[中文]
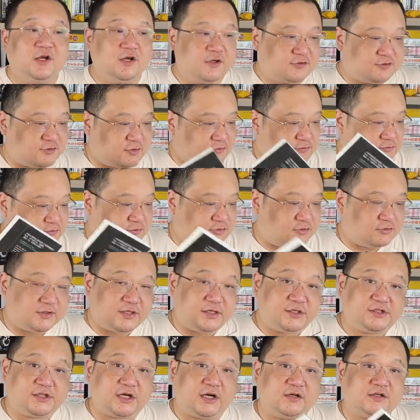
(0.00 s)
孙悟空
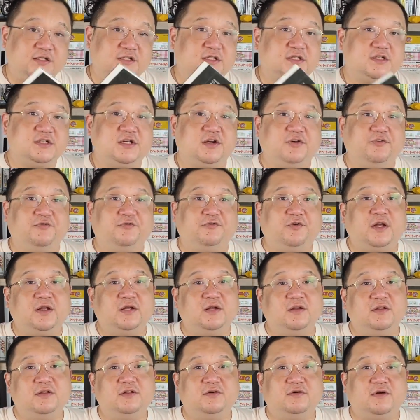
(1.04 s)
在掌心上翻
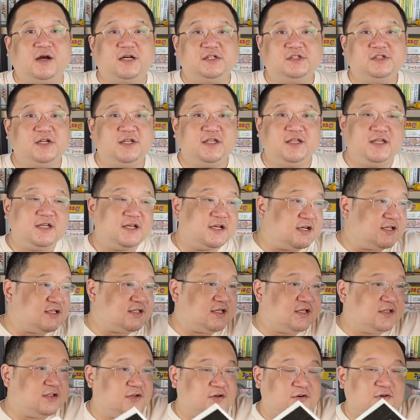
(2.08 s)
跟斗啊，这一个
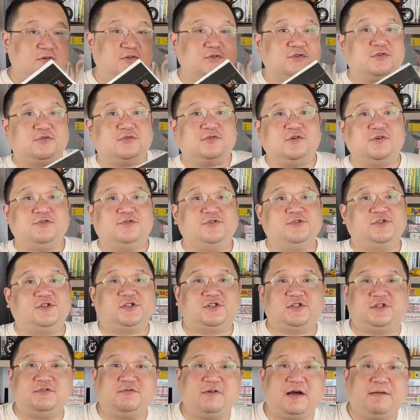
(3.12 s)
筋斗就过去
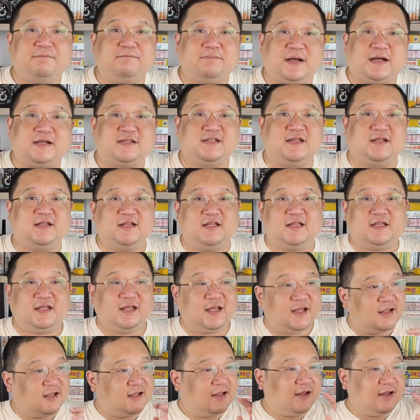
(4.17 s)
十万八千里，